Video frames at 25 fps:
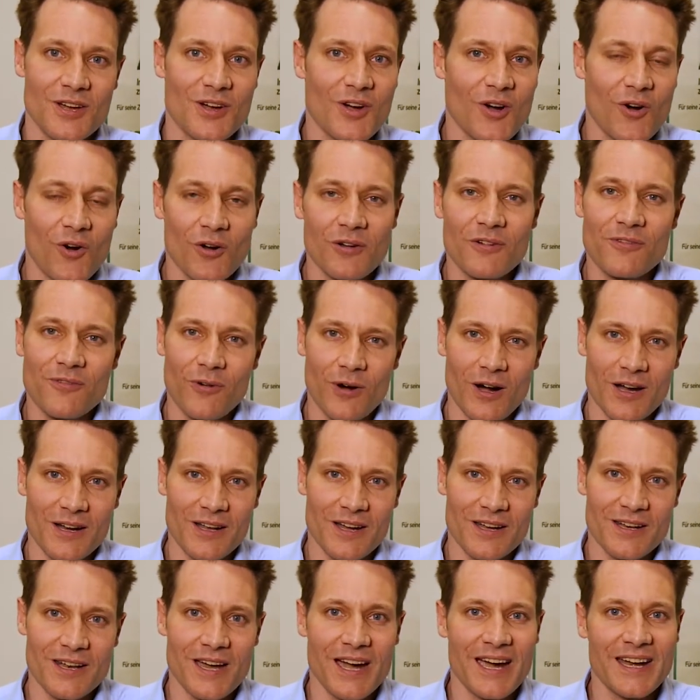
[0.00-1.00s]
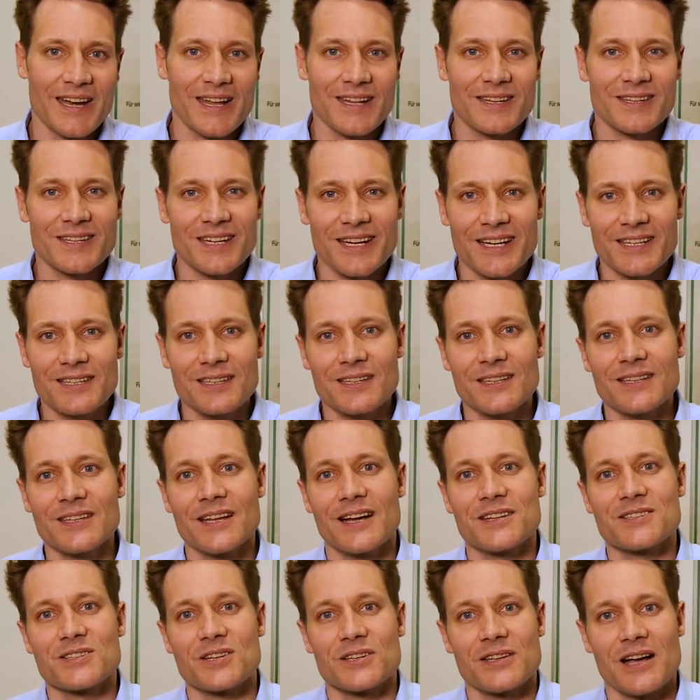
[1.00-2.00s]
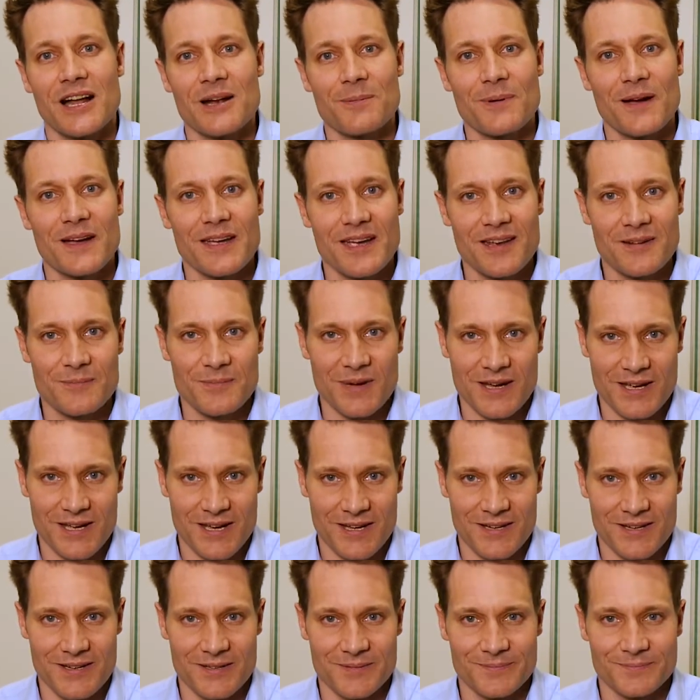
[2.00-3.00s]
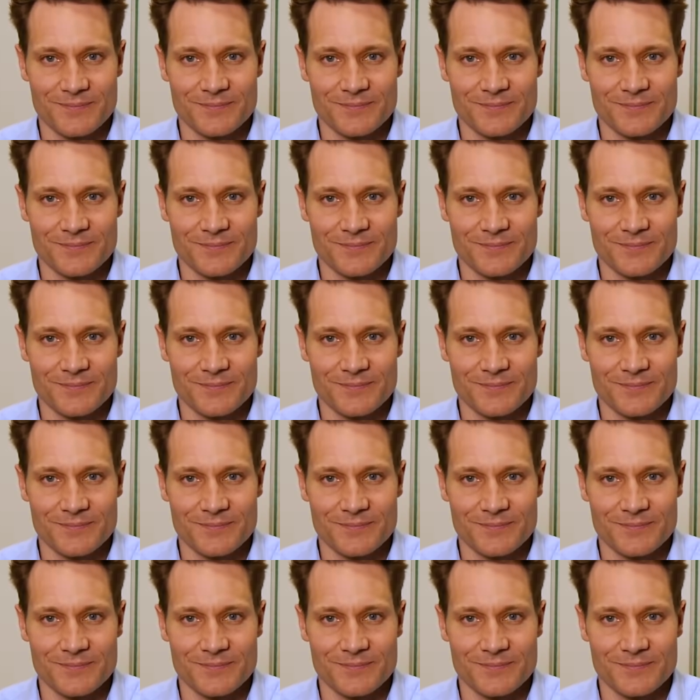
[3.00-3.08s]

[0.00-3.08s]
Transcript: und fordern einen dritten Nationalpark in Bayern.